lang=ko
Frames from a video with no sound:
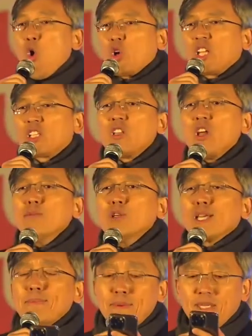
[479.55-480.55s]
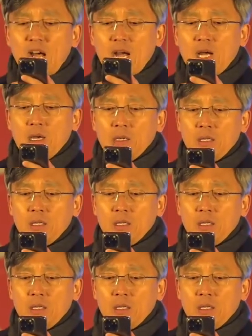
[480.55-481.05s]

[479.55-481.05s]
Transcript: 올해도 너무 깁니다.